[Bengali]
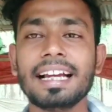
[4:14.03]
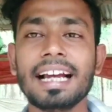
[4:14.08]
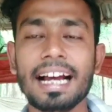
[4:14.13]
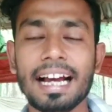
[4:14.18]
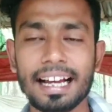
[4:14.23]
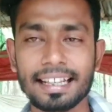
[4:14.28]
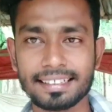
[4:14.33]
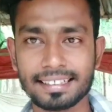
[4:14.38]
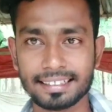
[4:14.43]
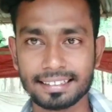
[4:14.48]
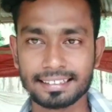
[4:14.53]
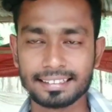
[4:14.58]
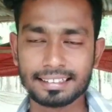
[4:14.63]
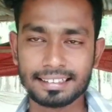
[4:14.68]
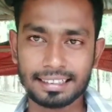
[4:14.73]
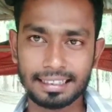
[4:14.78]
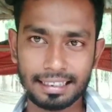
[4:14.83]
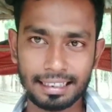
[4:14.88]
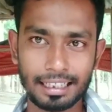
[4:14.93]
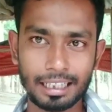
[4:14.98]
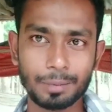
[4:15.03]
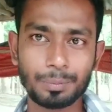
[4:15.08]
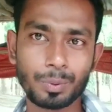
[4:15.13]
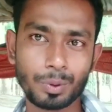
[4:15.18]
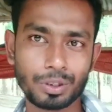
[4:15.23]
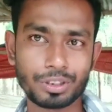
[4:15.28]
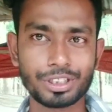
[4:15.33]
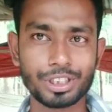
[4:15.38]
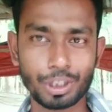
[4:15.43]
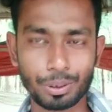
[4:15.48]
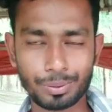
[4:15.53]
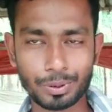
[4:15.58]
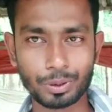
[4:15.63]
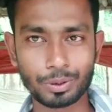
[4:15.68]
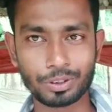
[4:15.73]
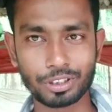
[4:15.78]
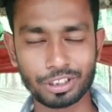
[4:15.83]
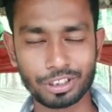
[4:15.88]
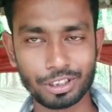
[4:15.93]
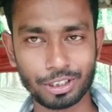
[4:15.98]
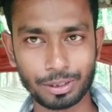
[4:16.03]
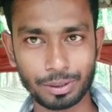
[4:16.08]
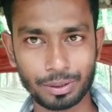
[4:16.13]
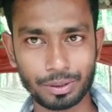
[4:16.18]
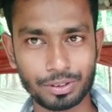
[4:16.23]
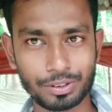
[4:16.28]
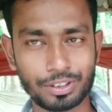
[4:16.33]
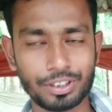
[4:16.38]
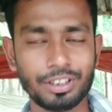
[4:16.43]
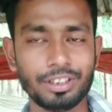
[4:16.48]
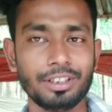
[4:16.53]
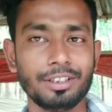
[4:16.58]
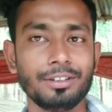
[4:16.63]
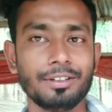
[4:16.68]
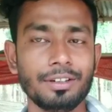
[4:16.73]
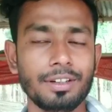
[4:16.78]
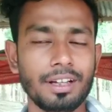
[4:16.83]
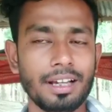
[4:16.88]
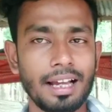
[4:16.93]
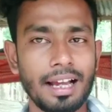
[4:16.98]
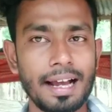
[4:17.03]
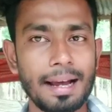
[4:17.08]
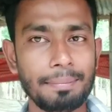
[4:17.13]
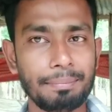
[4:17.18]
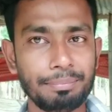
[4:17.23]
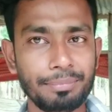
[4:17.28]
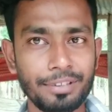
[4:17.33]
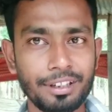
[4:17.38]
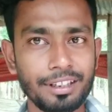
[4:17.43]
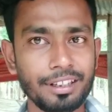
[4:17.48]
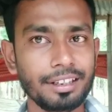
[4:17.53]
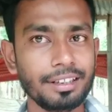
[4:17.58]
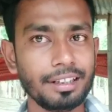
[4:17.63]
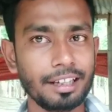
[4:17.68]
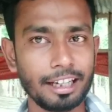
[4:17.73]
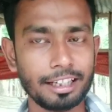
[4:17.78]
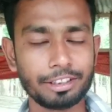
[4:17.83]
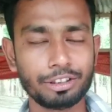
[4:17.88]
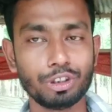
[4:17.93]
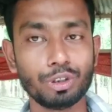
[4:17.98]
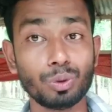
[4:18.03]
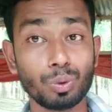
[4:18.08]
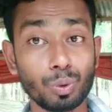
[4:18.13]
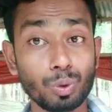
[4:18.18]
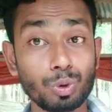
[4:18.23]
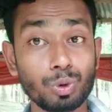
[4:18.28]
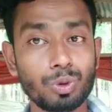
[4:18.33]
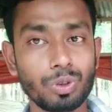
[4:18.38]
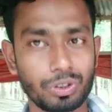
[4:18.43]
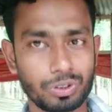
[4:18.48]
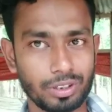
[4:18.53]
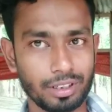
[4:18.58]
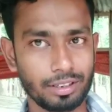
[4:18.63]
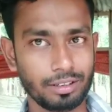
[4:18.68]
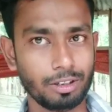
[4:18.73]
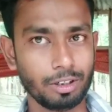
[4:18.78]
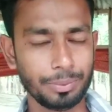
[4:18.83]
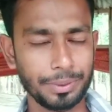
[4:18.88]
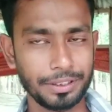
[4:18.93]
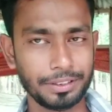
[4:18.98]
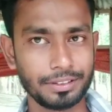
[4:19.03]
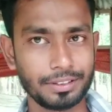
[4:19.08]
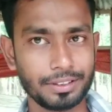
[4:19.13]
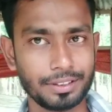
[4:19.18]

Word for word: আচ্ছা এরপর যে অপশনটি সেটা হচ্ছে আপনি একজন উদ্যোক্তা হবেন